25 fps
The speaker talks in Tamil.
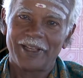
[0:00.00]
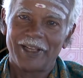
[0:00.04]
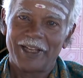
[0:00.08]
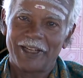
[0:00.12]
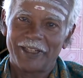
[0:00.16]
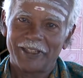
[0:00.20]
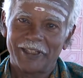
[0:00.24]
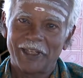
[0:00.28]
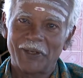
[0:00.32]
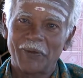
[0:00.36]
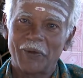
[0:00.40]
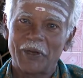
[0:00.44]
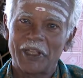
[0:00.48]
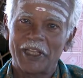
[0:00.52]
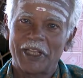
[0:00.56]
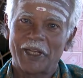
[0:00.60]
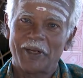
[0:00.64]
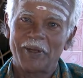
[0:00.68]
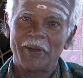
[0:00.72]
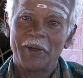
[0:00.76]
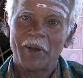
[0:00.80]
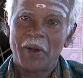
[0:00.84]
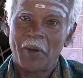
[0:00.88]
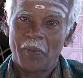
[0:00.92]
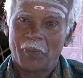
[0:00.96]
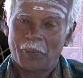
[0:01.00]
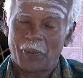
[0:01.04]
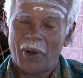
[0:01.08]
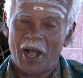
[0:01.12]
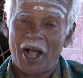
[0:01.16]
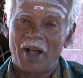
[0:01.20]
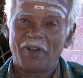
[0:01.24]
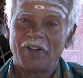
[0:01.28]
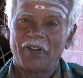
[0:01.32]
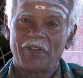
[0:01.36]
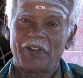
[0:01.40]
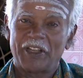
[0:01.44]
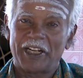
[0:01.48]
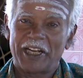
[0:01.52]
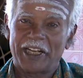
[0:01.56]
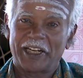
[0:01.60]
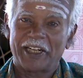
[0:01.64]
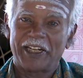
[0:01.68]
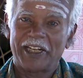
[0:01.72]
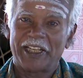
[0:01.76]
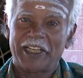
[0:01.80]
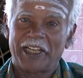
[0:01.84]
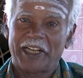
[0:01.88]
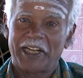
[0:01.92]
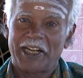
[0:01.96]
எங்களுடைய பாவ
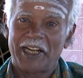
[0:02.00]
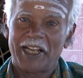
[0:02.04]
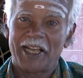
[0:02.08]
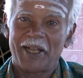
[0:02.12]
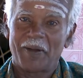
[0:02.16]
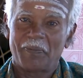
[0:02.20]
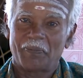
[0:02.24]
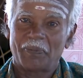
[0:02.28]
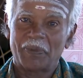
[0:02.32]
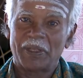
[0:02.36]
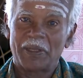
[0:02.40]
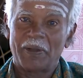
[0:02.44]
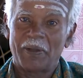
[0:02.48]
வினைகளை எல்லாம்